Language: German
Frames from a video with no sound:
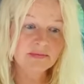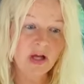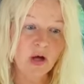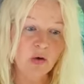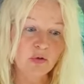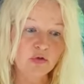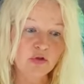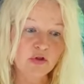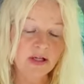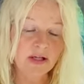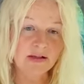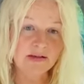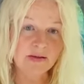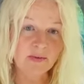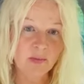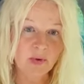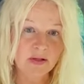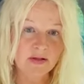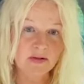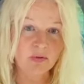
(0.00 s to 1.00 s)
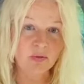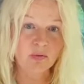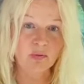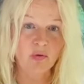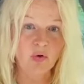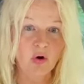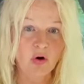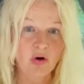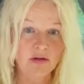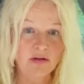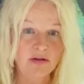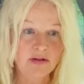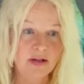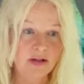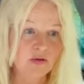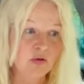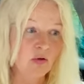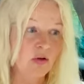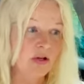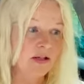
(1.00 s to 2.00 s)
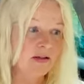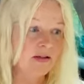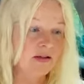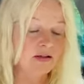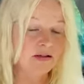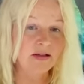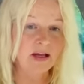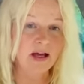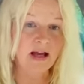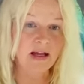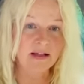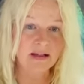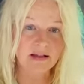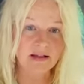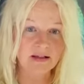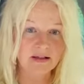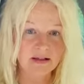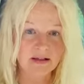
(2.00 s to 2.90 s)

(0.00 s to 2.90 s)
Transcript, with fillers: Aufstieg ist immer so ein Wort. Natürlich sind da einige,